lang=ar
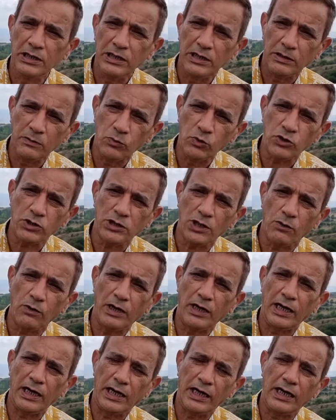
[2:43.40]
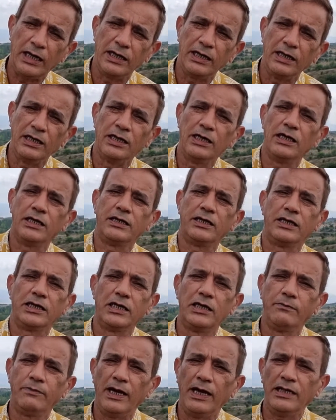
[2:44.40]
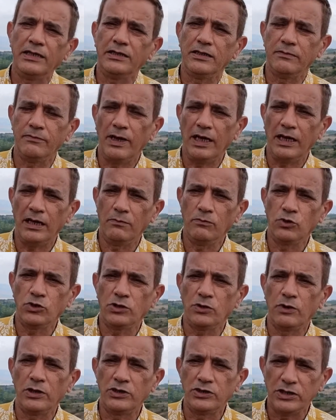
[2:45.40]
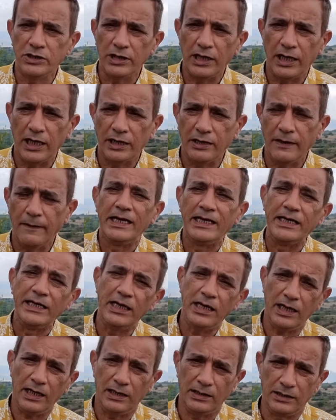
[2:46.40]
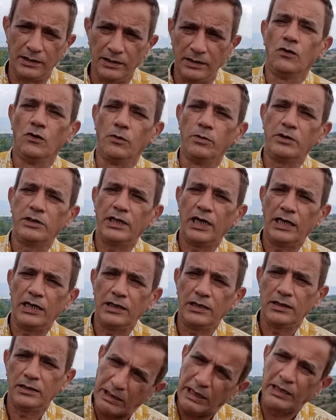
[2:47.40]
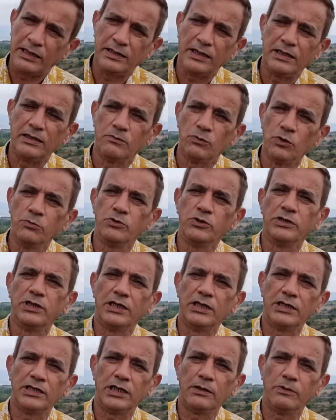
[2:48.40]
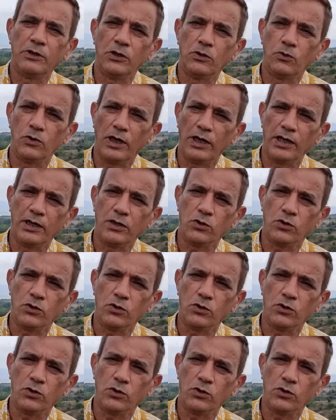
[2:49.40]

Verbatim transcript: مستوى هذه التركيبات مع مستوى الجدار النهائي وبالتالي ايضا مهم جدا ننتبه انه هذه